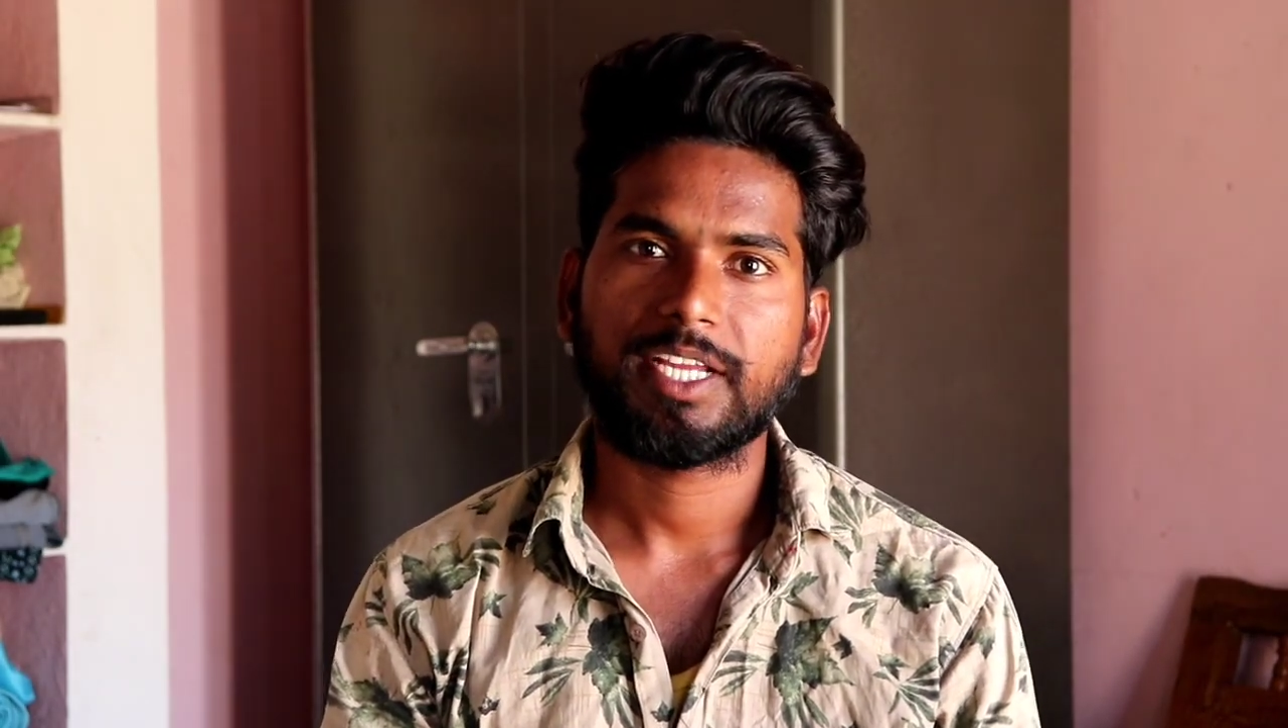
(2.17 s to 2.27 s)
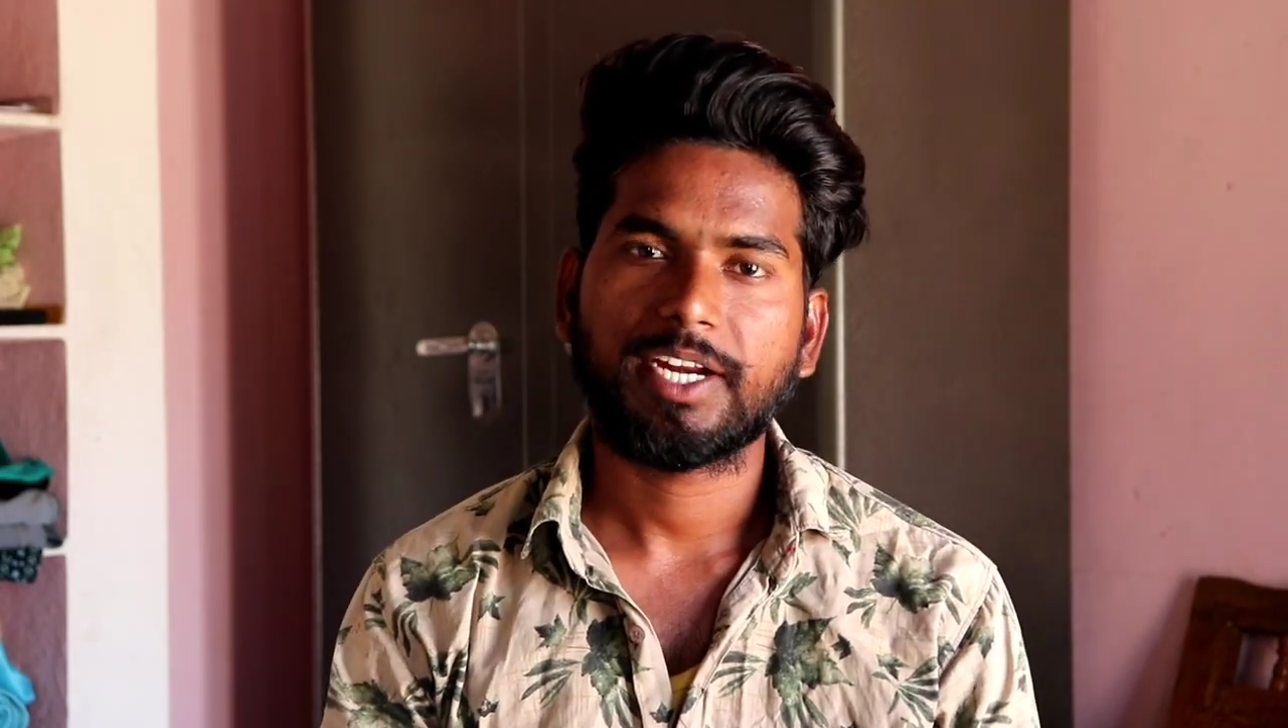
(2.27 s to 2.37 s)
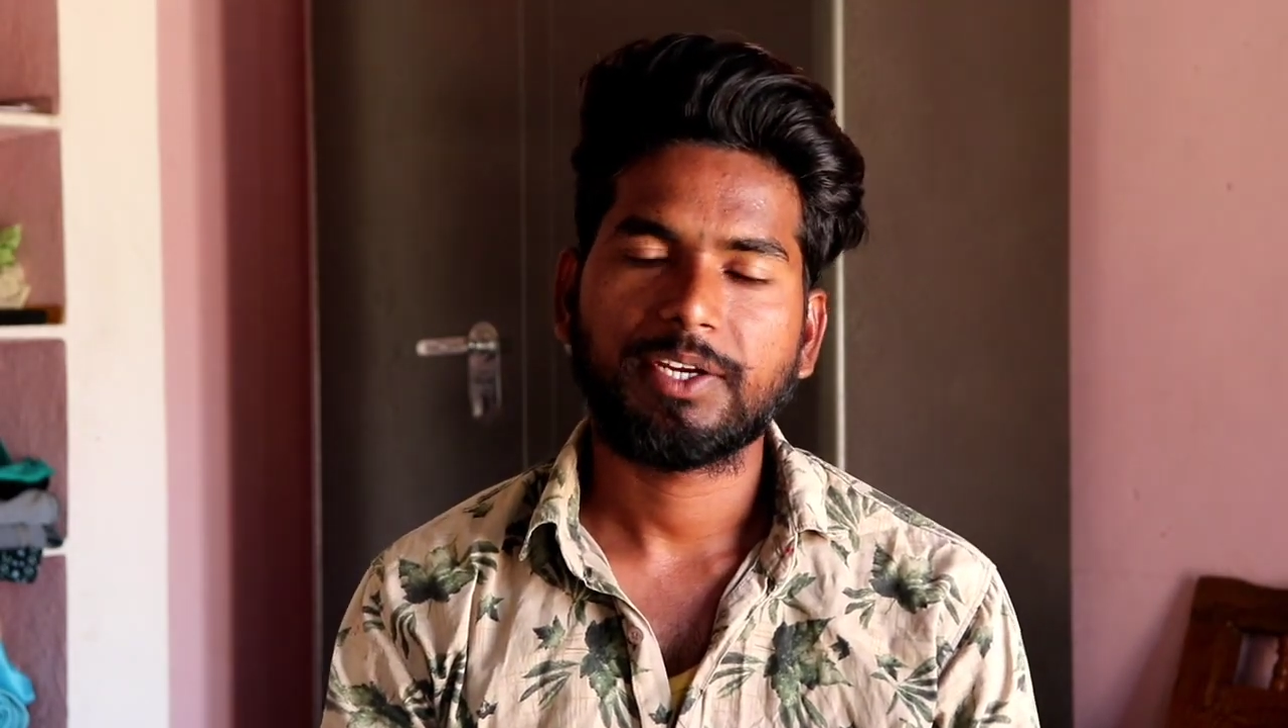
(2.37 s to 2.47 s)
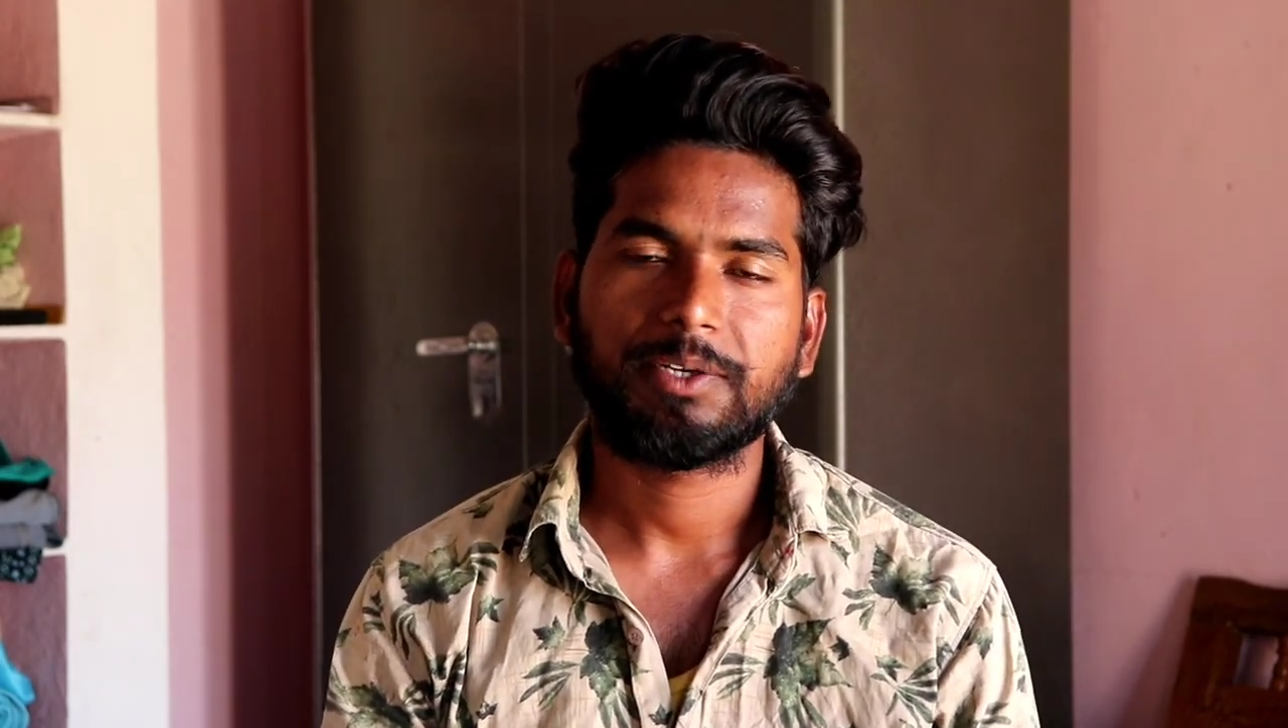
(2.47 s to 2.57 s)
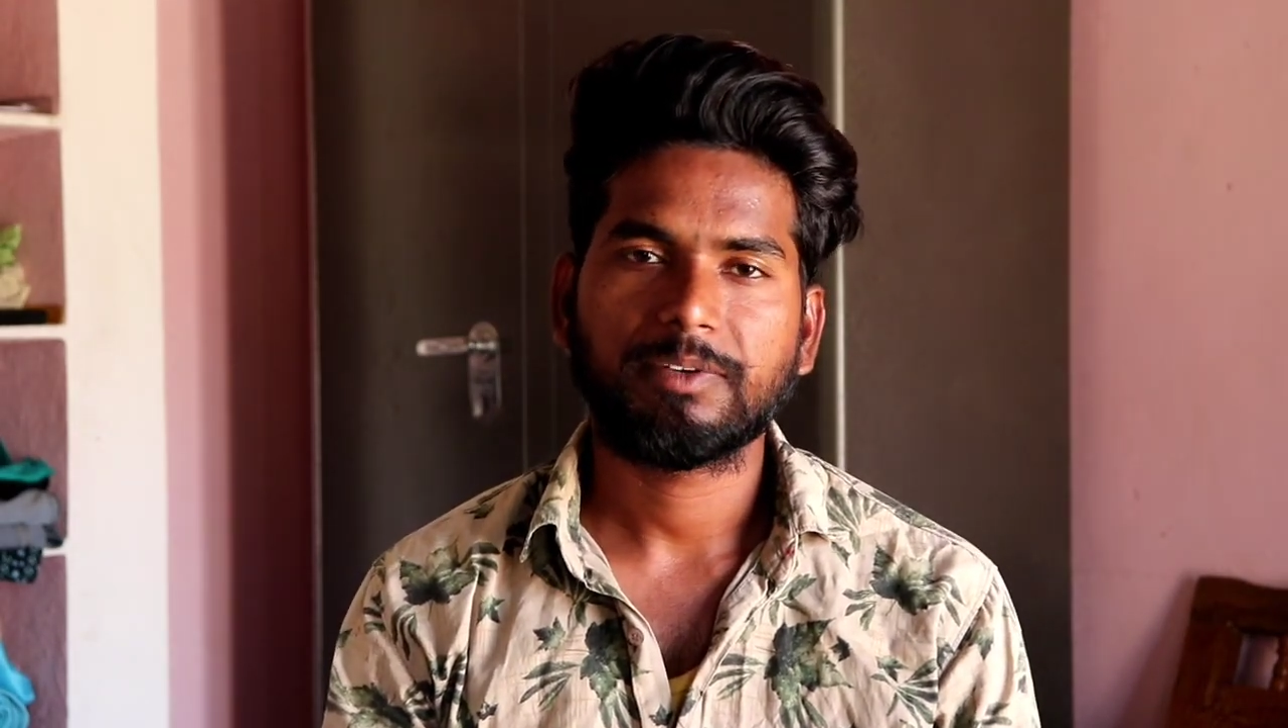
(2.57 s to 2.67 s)

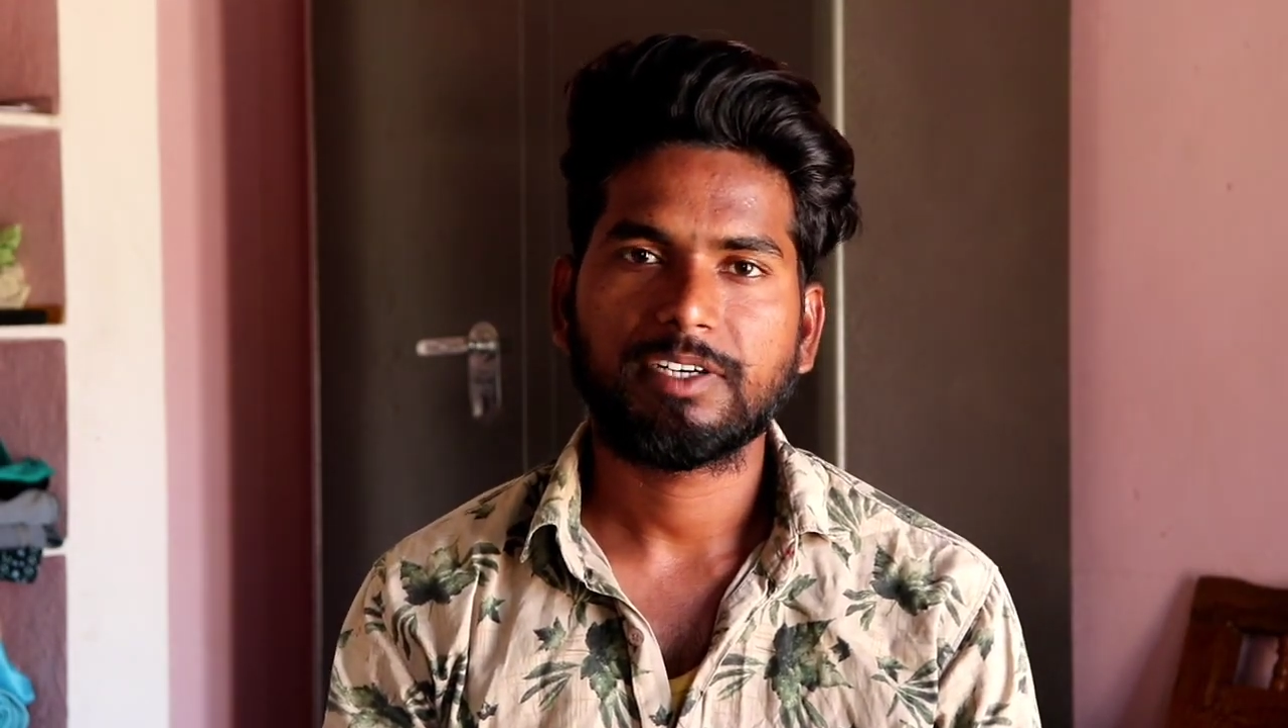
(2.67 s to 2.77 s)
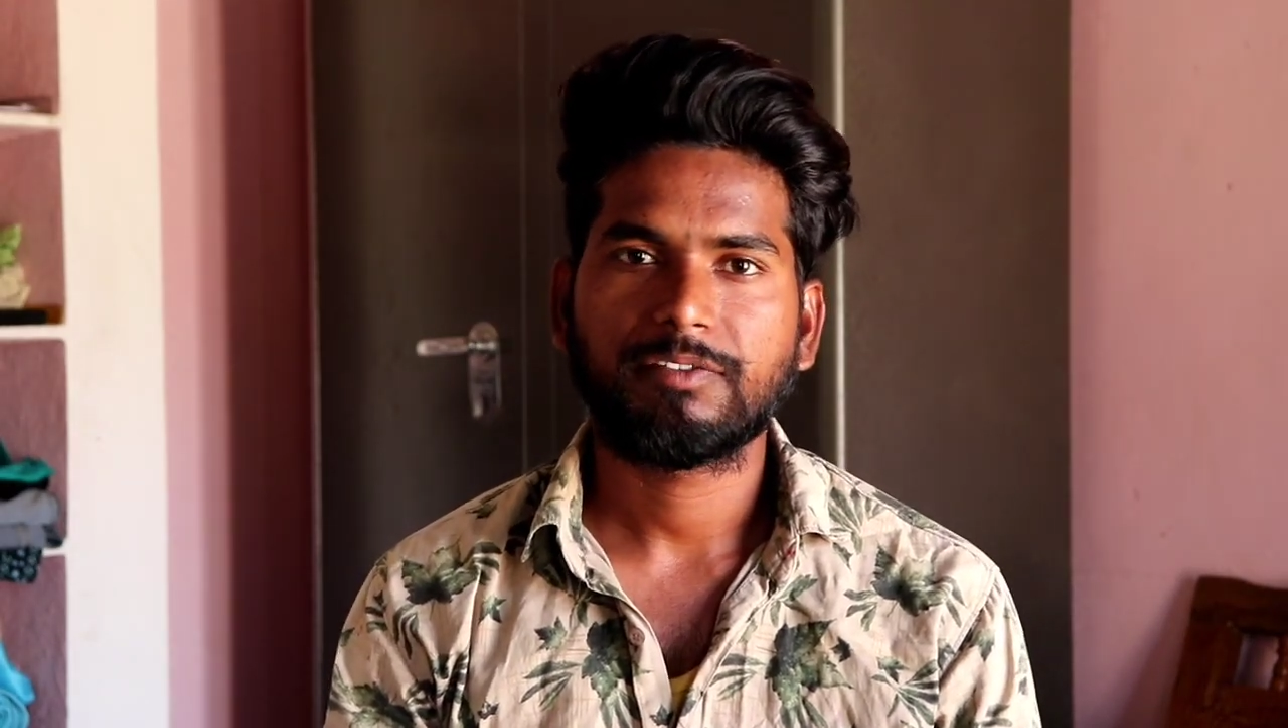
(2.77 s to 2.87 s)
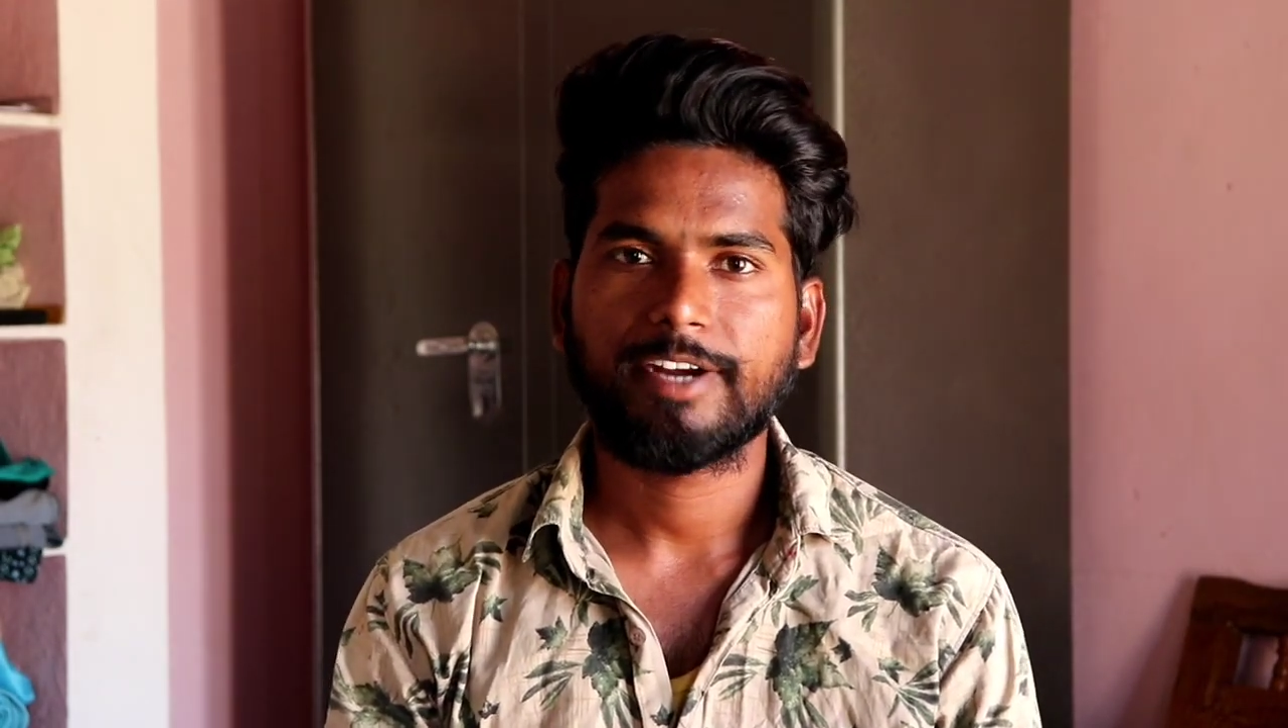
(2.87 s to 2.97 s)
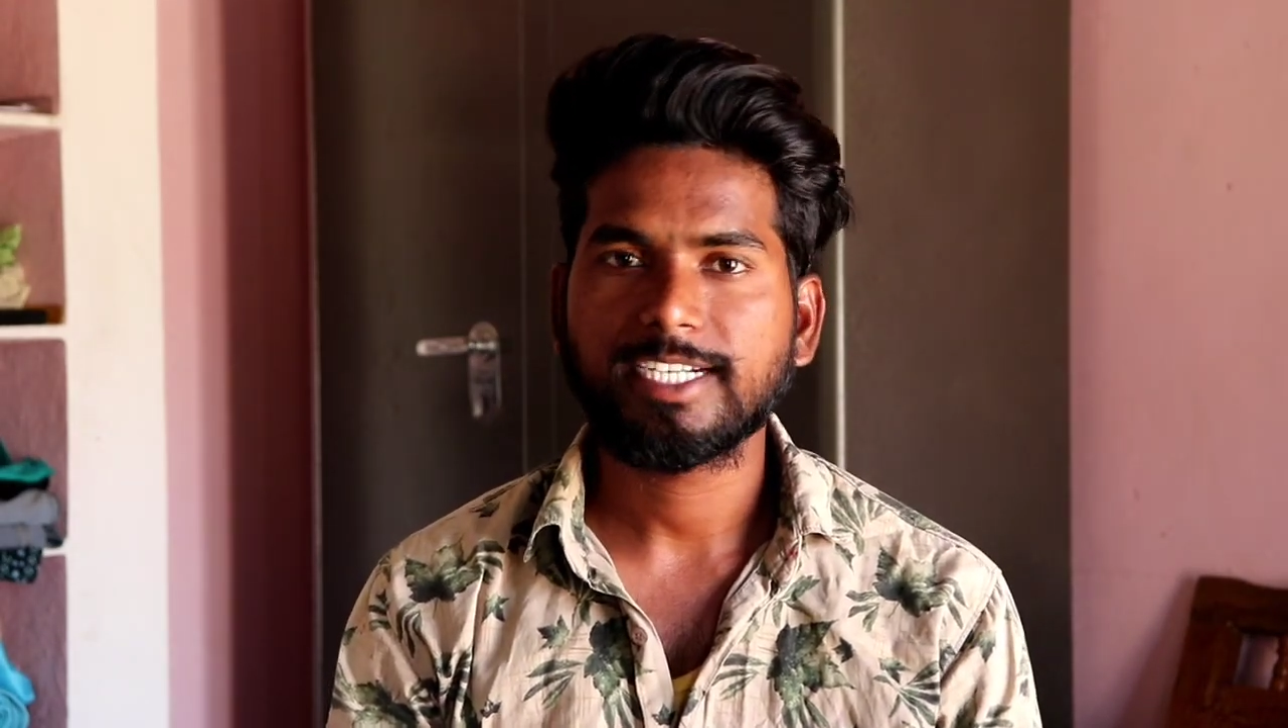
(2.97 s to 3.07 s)
కిరణ్ యూడిబుల్